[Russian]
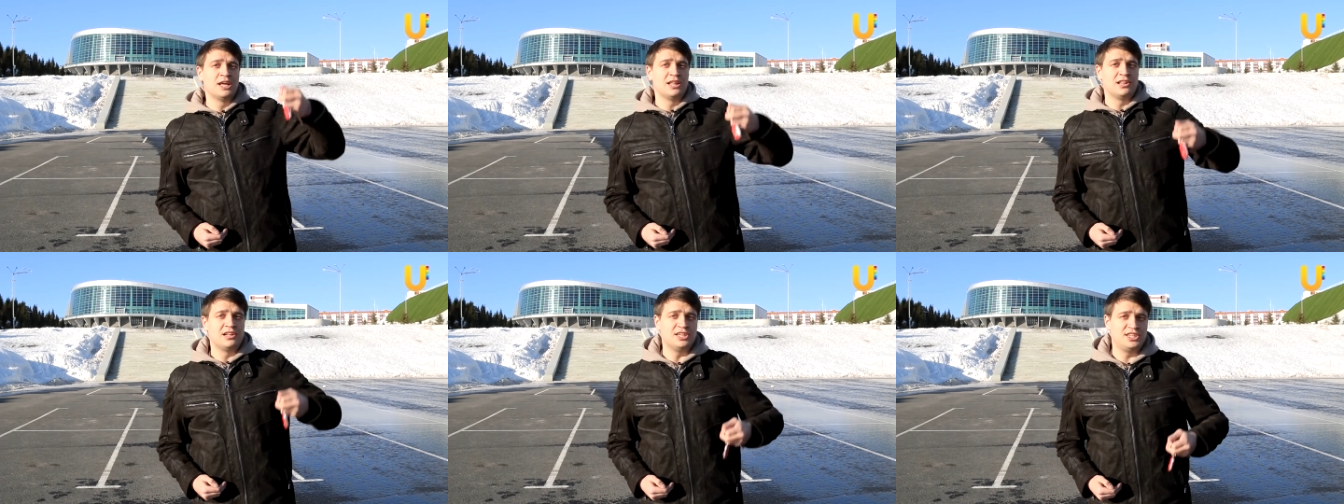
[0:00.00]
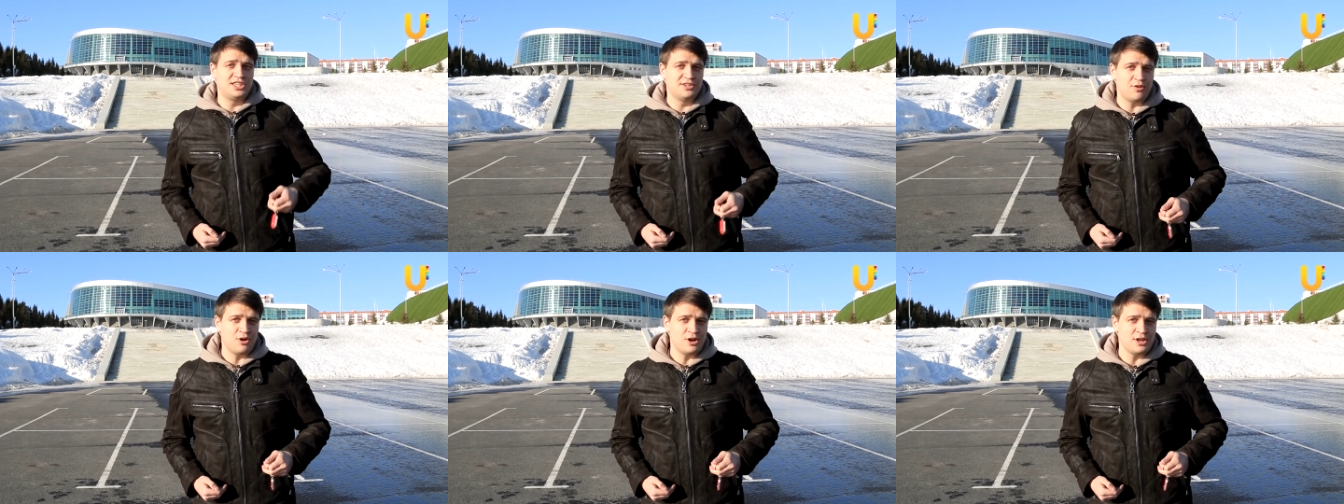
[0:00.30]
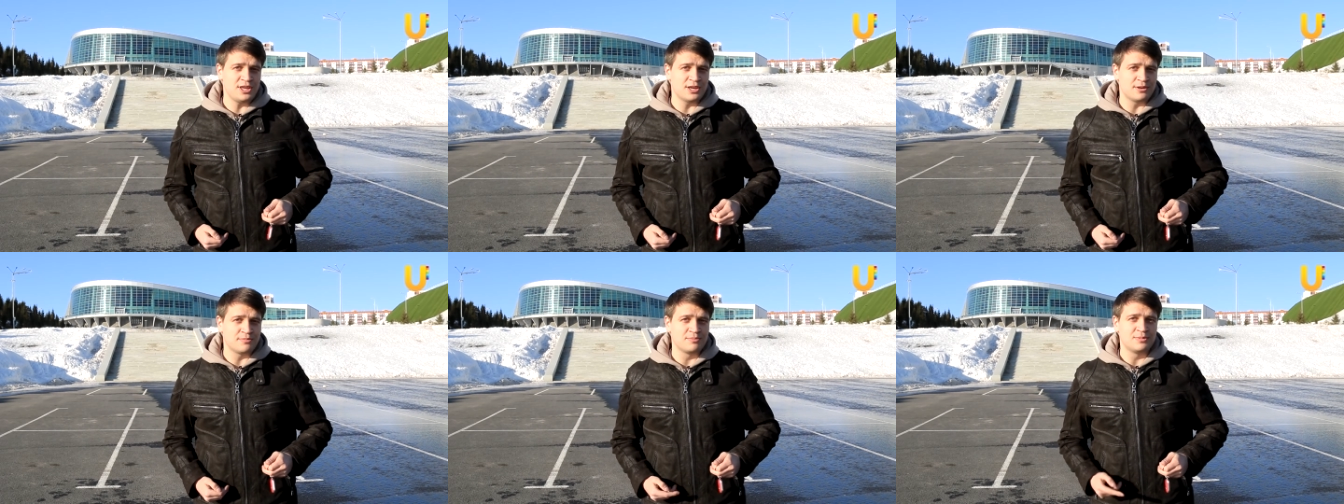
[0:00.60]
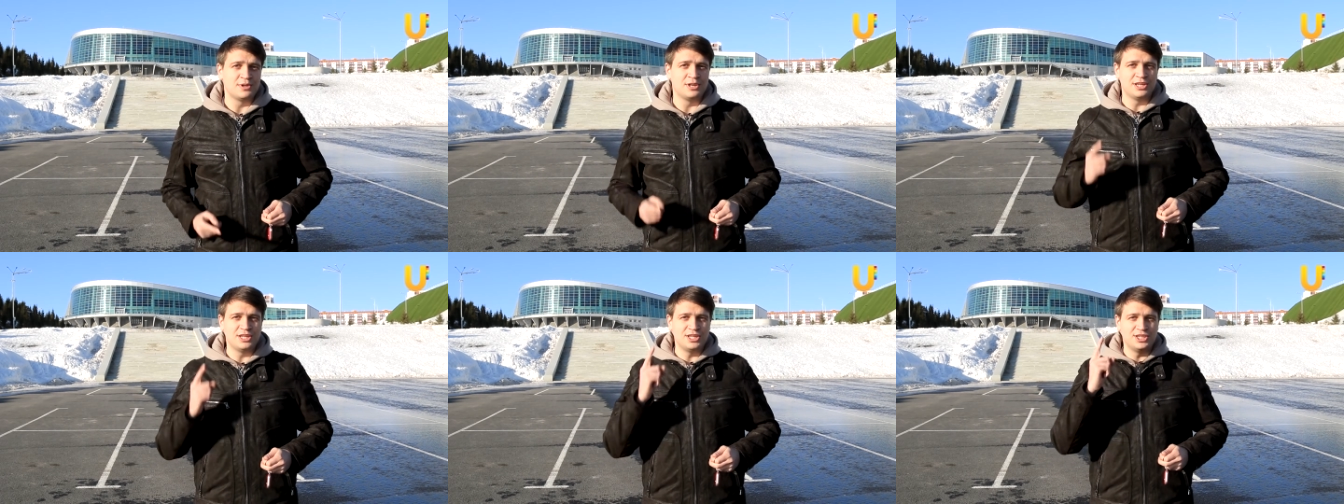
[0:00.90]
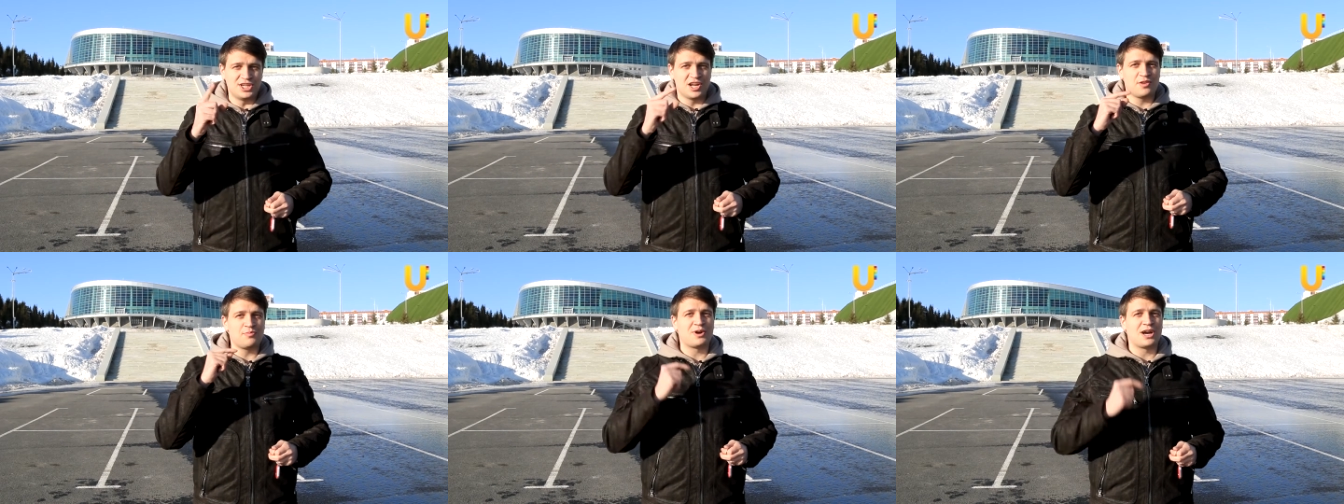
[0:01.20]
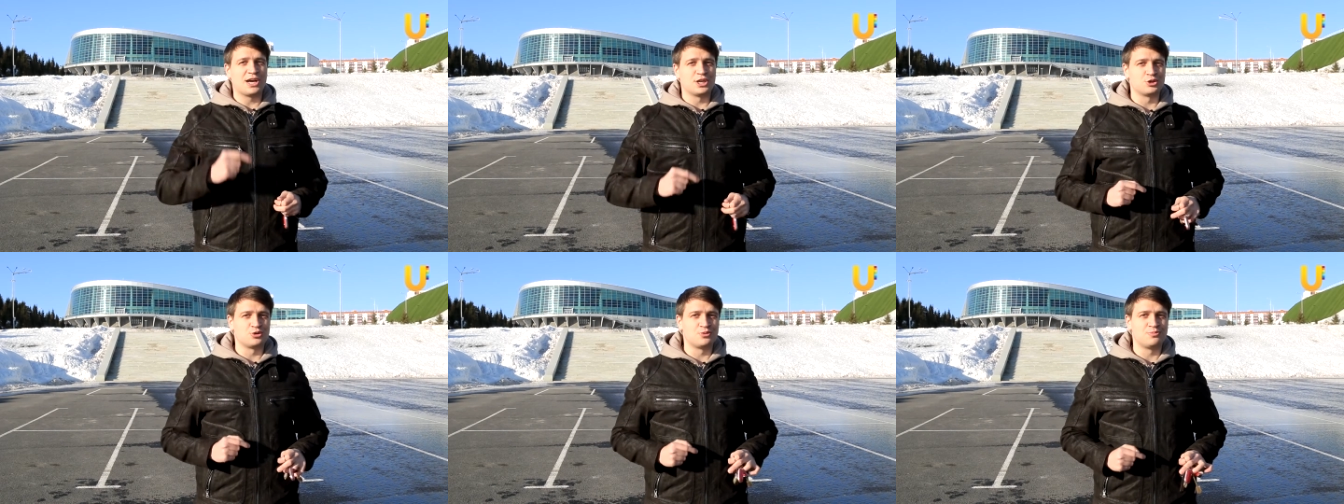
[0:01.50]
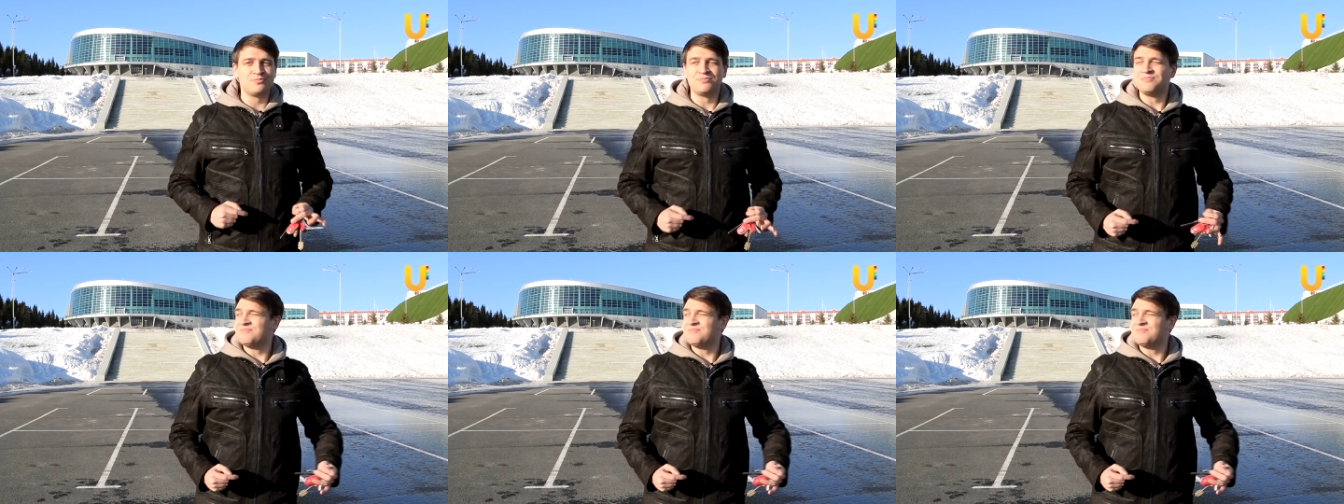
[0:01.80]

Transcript: Для чего они? Сейчас покажу.